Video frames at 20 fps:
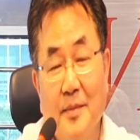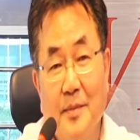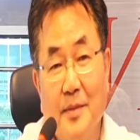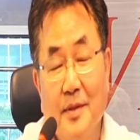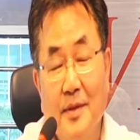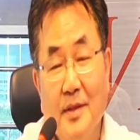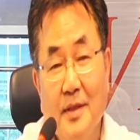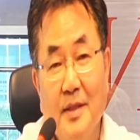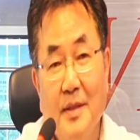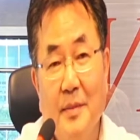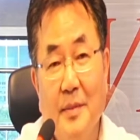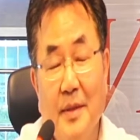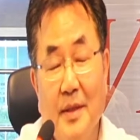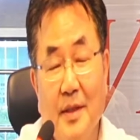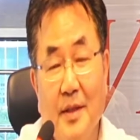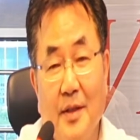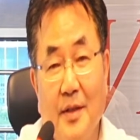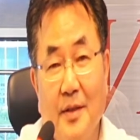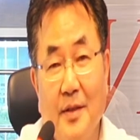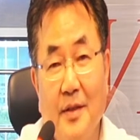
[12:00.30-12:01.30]
분은
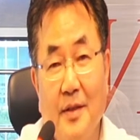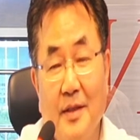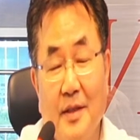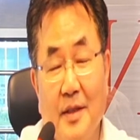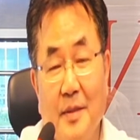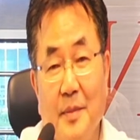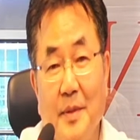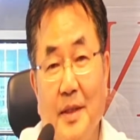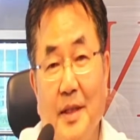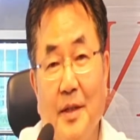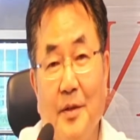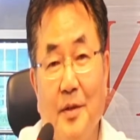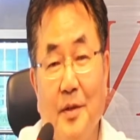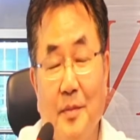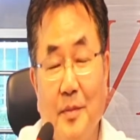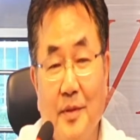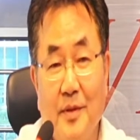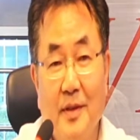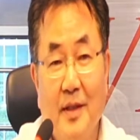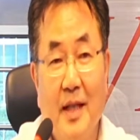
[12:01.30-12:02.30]
12년 12개월
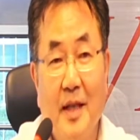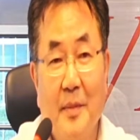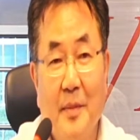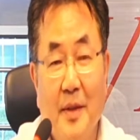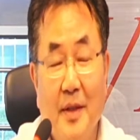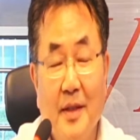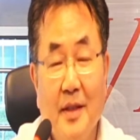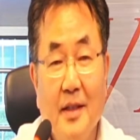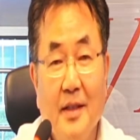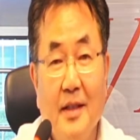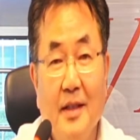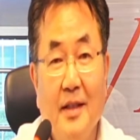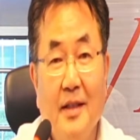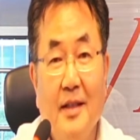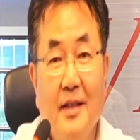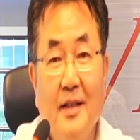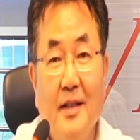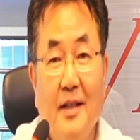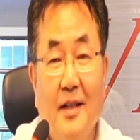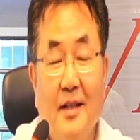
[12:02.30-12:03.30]
분을 내면은
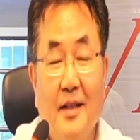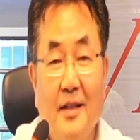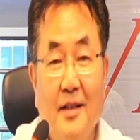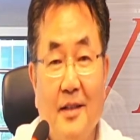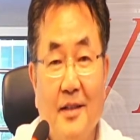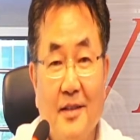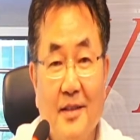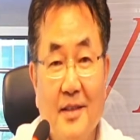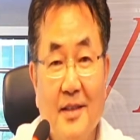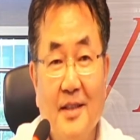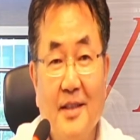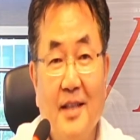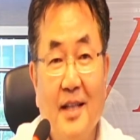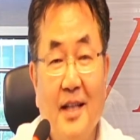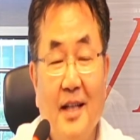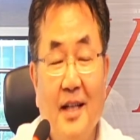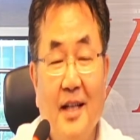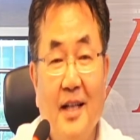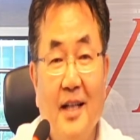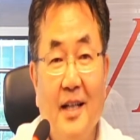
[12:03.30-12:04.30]
어,
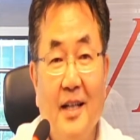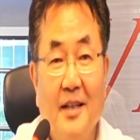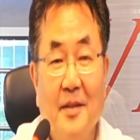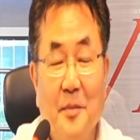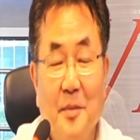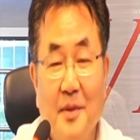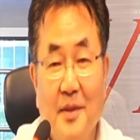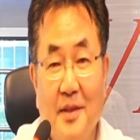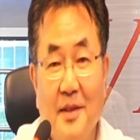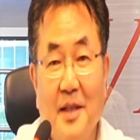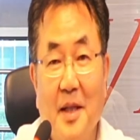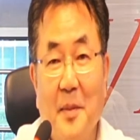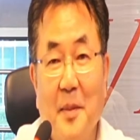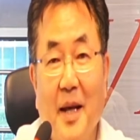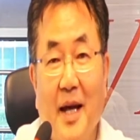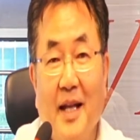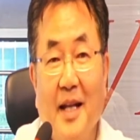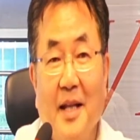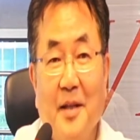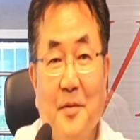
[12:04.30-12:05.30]
쓰시다가 뭐그 다음에
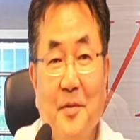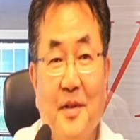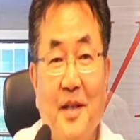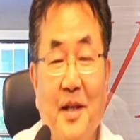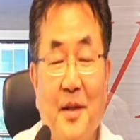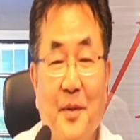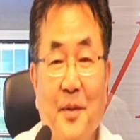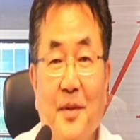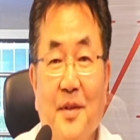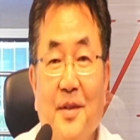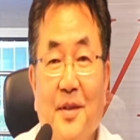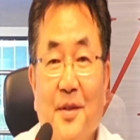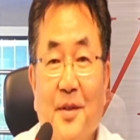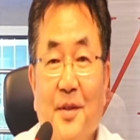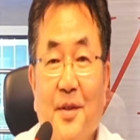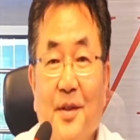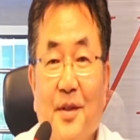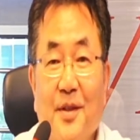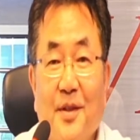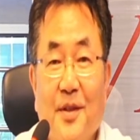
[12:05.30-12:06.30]
안 해도 되고 그런
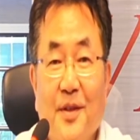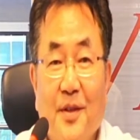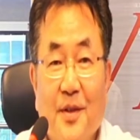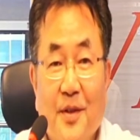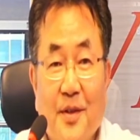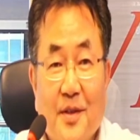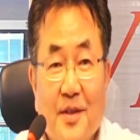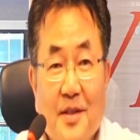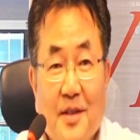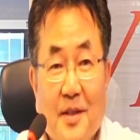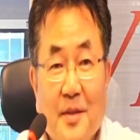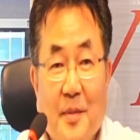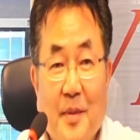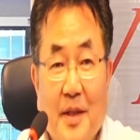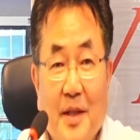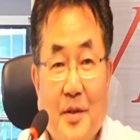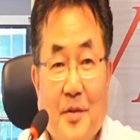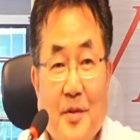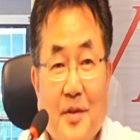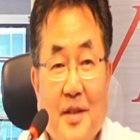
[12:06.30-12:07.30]
것을 이번에
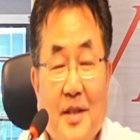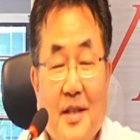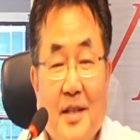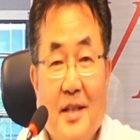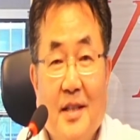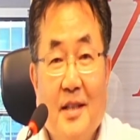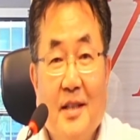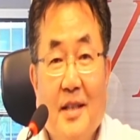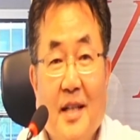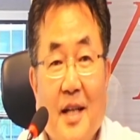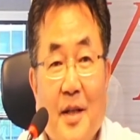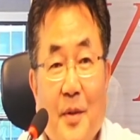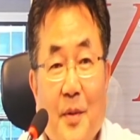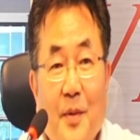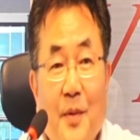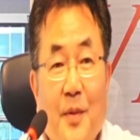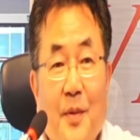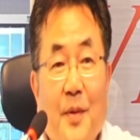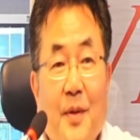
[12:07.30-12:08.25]
출시를 했고